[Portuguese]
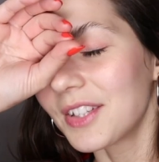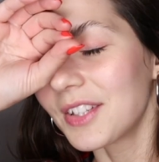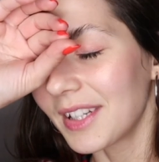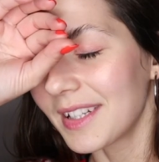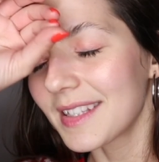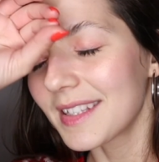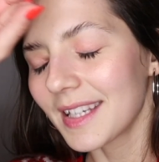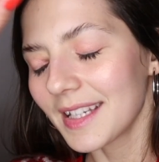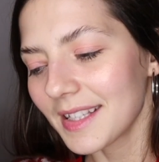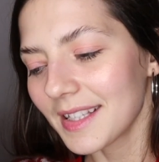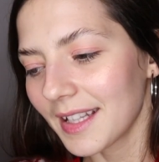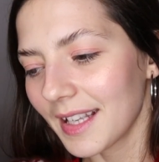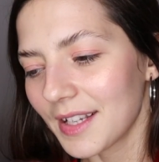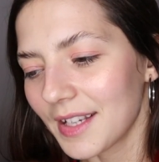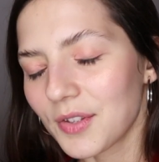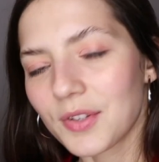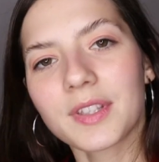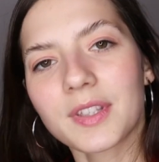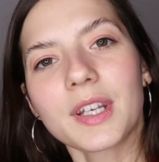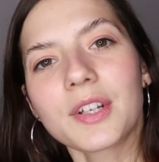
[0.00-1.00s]
gente, 6 e
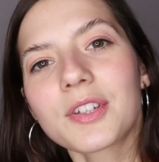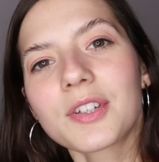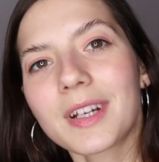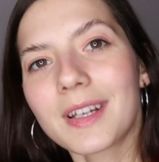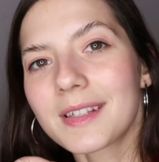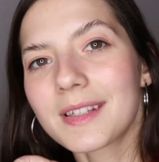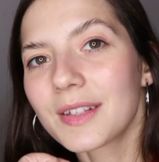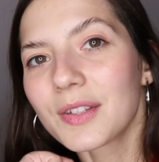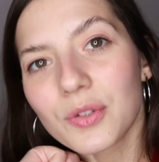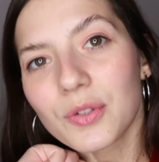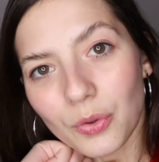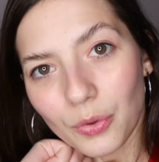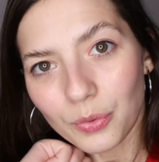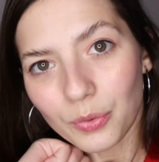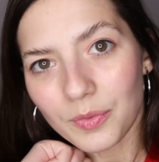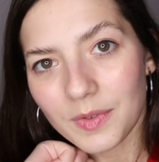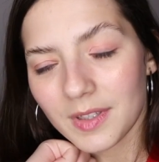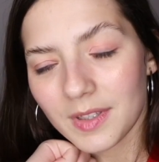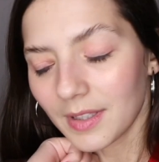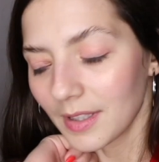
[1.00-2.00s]
10, eu saí de casa às
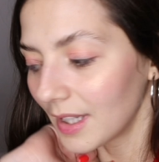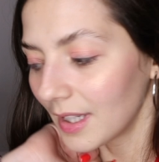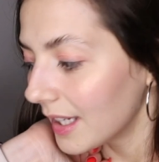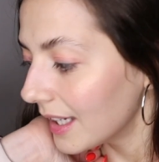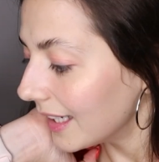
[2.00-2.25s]
11